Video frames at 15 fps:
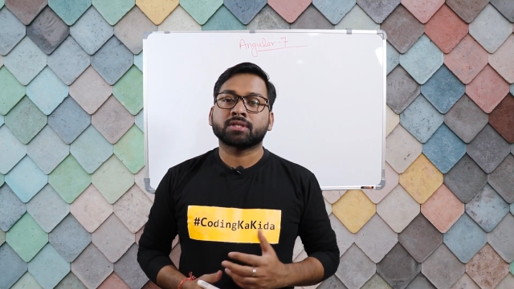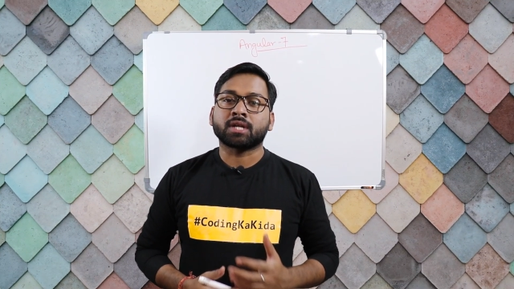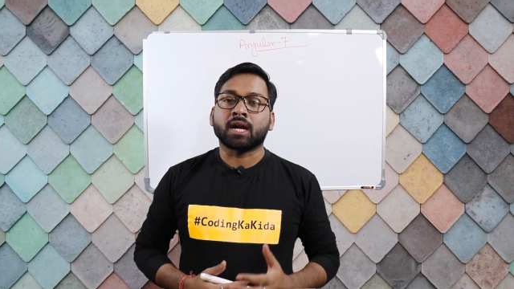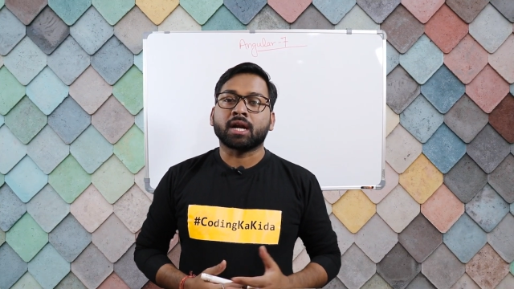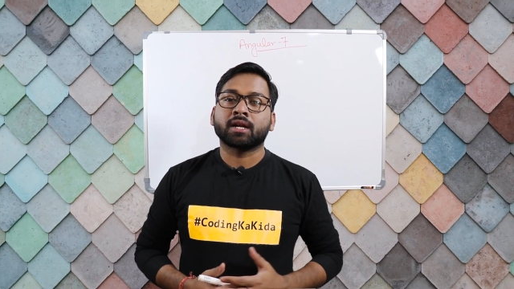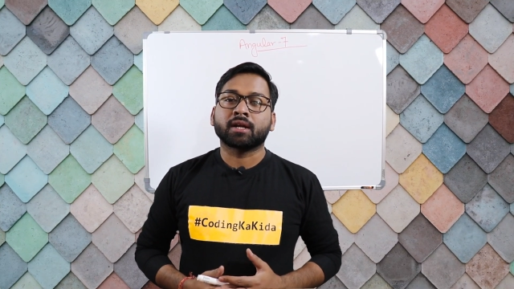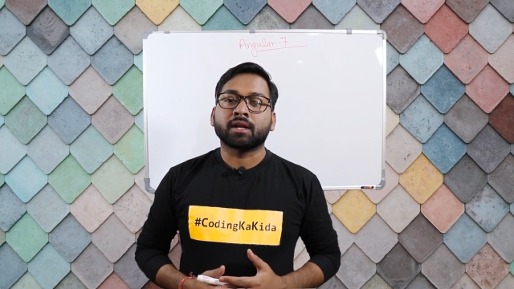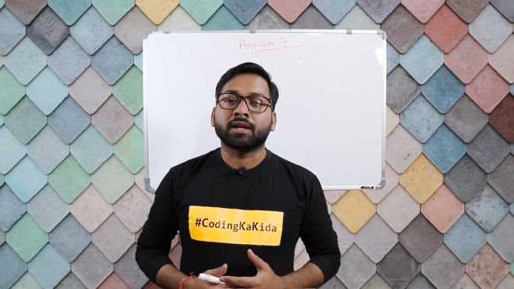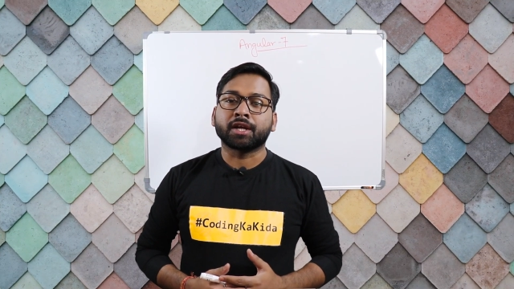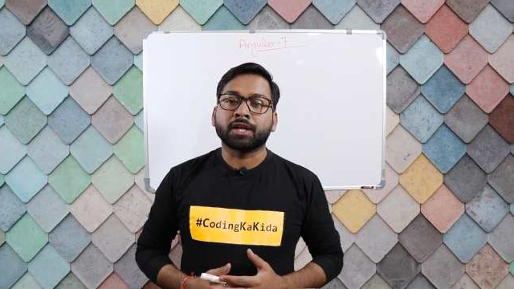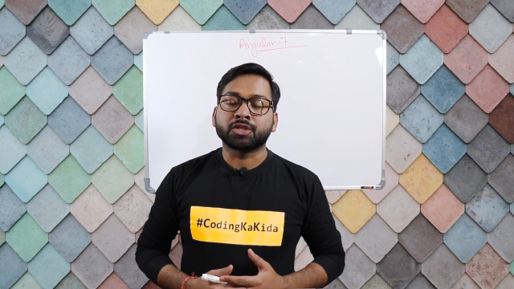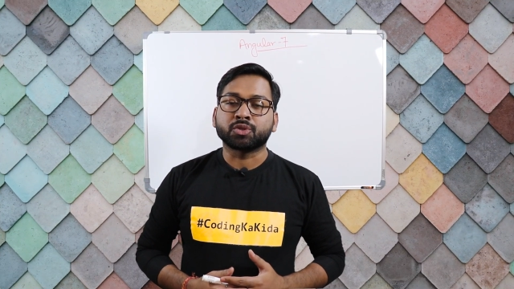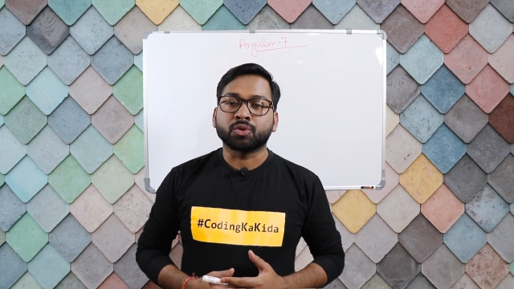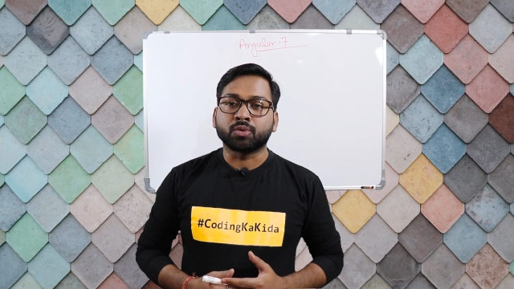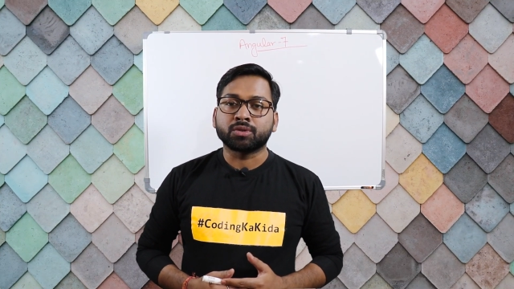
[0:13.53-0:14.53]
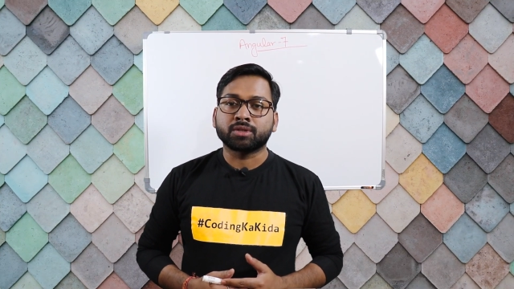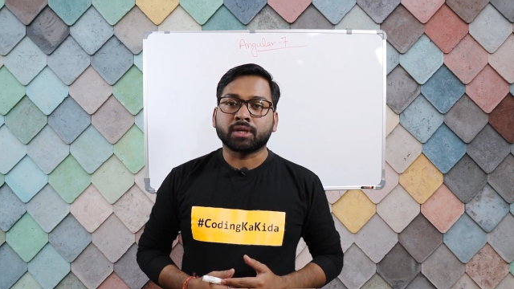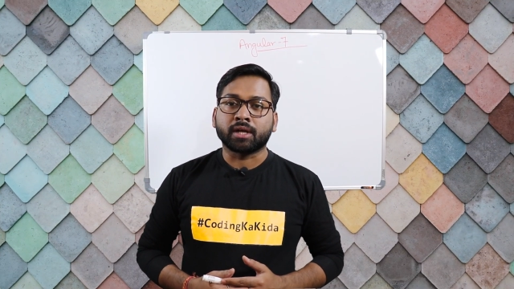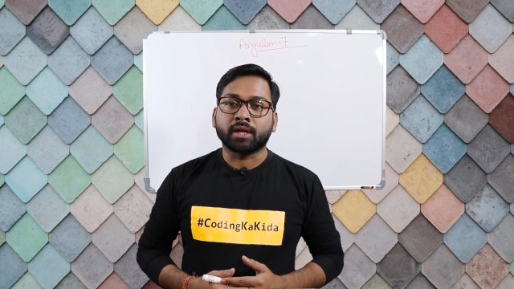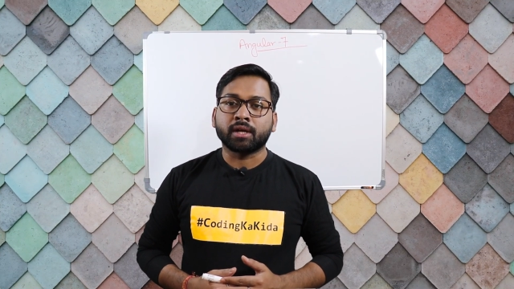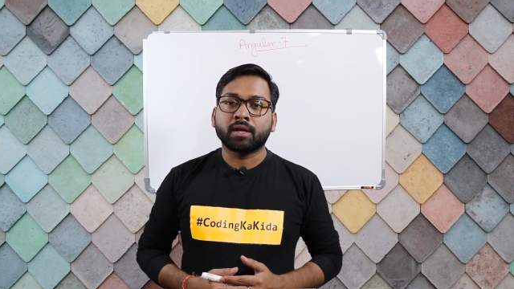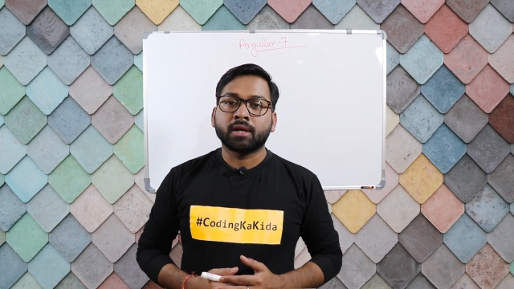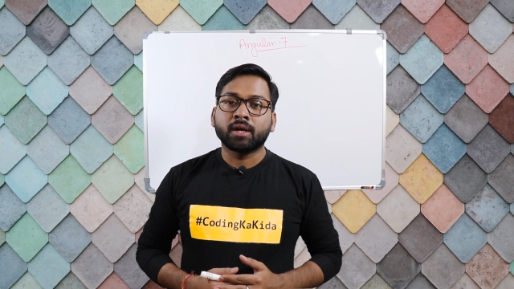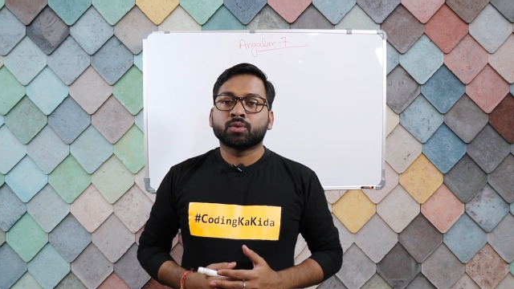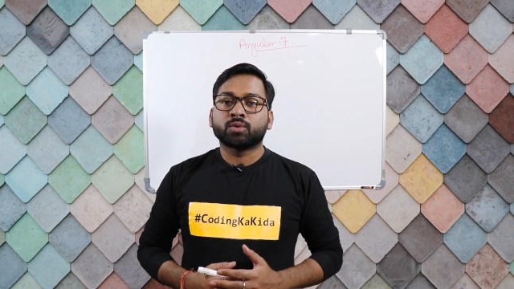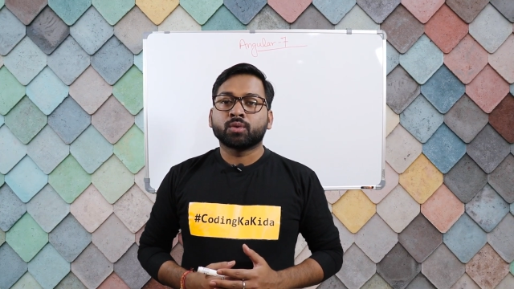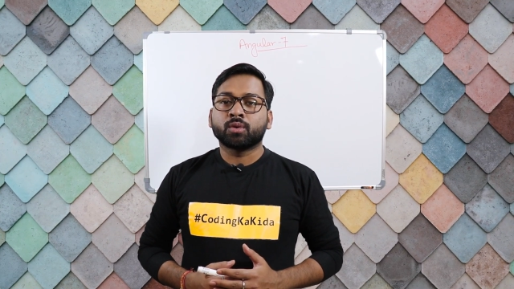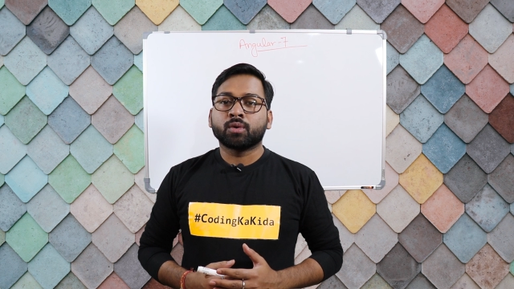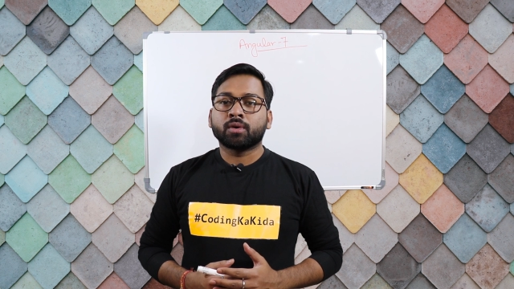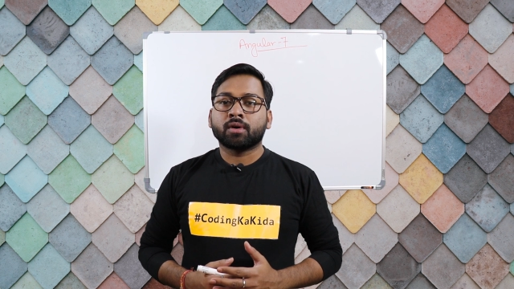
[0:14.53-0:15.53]
स्टार्ट करने की सोच रहे हैं
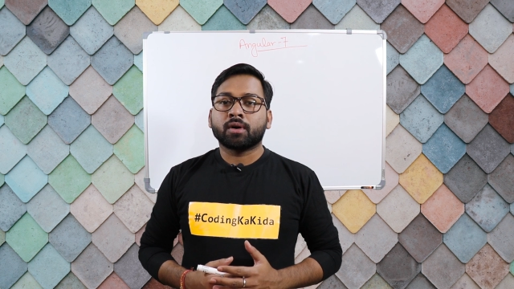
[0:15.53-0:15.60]
तो